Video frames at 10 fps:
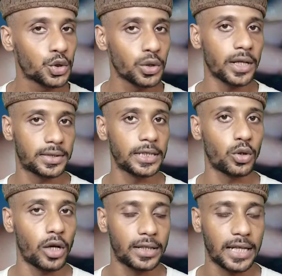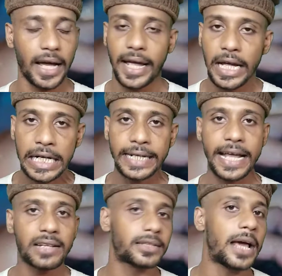सुरक्षित हो जाता है
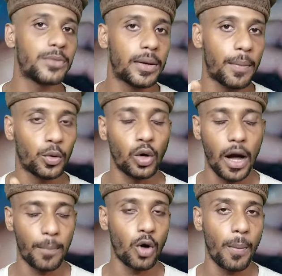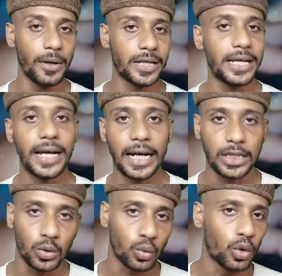नेक्स्ट टाइम जब आपको आप वहाँ पर
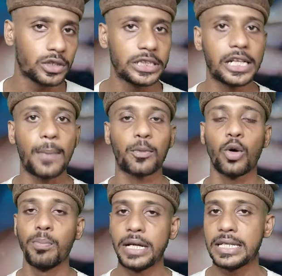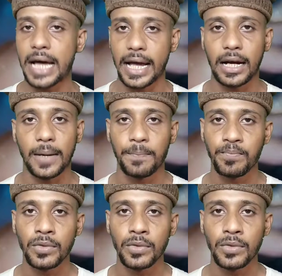जाइएगा तो वो चीज़ आपको मिल जाएगा